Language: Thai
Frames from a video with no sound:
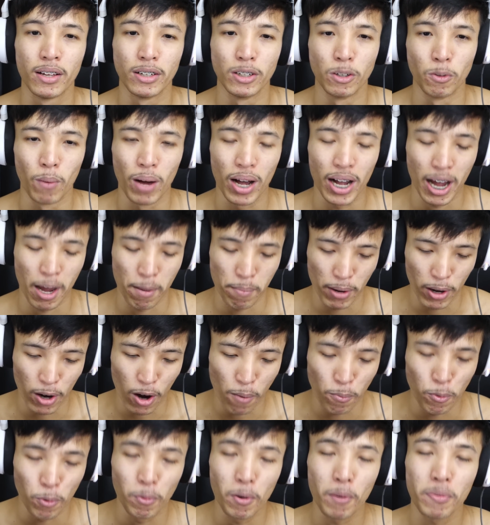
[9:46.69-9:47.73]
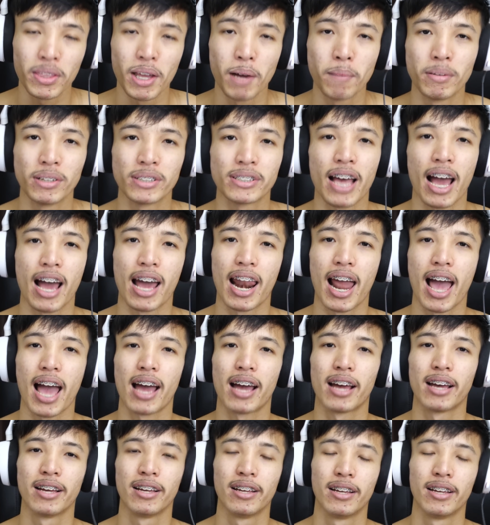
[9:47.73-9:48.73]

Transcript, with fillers: หรือว่าใครมีข้อมูลเพิ่มเติมในสาระ